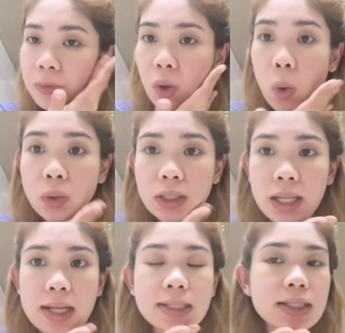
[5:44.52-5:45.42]

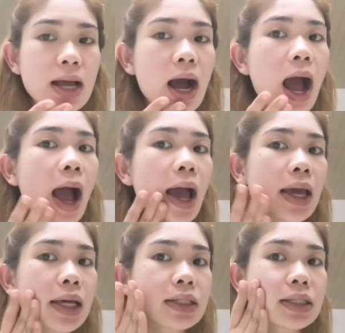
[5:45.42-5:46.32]
coldness ng
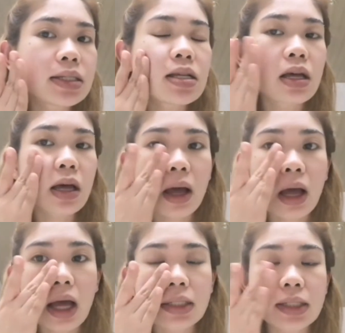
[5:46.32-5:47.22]
ice
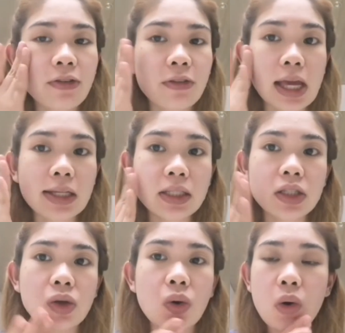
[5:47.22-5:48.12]
sa face
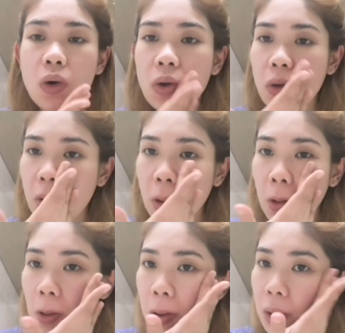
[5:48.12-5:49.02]
nyo.
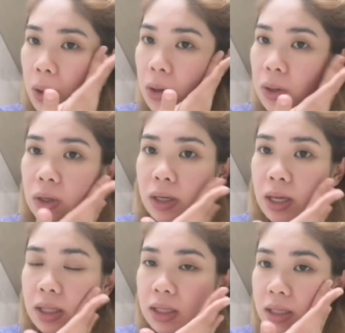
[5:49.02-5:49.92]

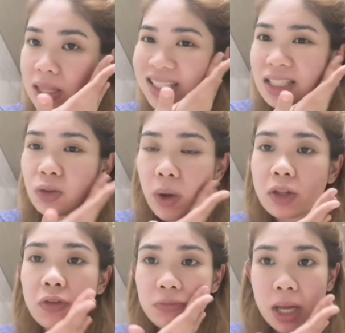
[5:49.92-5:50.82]
Ayan. This is
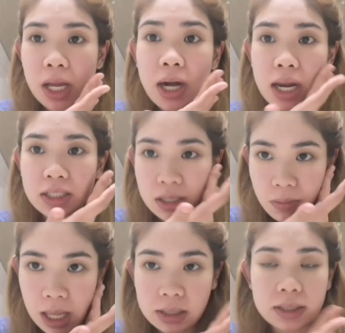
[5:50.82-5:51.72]
one of my
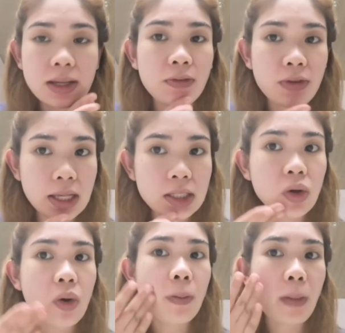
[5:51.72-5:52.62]
regimen sa face
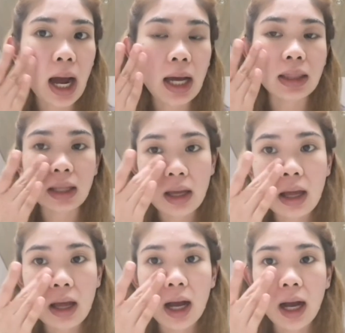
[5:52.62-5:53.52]
kung bakit,
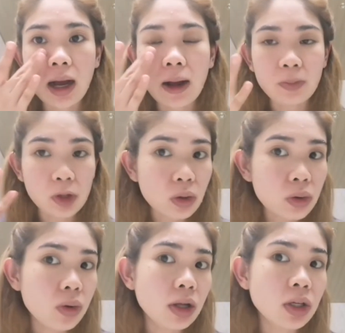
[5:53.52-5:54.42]
uh,
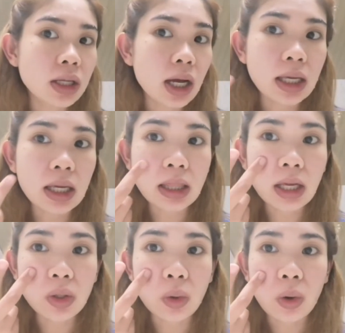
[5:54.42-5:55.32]
kung ano yung nakikita
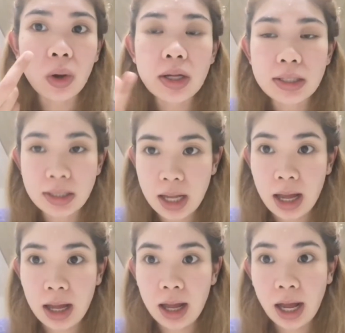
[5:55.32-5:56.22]
nyo
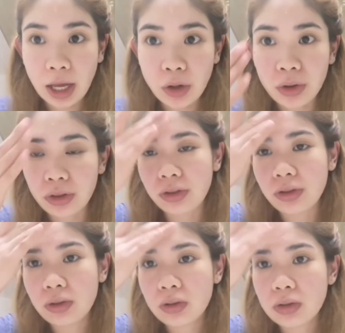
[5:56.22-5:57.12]
sa ngayon.
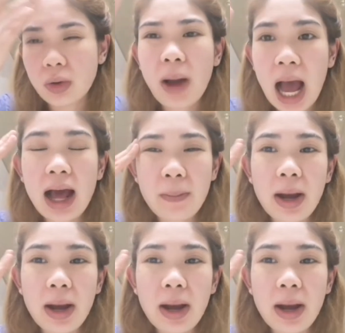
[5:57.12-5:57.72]
So, maha